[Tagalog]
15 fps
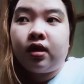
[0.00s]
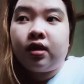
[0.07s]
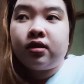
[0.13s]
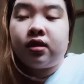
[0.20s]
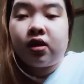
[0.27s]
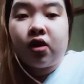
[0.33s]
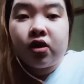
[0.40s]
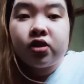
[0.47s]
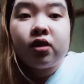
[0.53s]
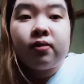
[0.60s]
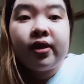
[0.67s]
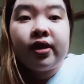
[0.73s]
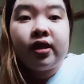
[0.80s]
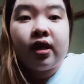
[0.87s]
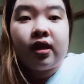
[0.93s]
si
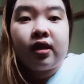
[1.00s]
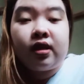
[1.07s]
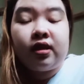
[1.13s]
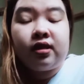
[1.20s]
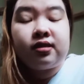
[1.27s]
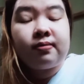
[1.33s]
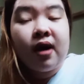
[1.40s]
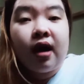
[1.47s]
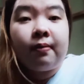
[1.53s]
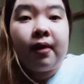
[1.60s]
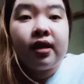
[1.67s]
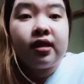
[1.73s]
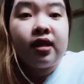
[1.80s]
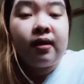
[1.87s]
customer din is mahaba din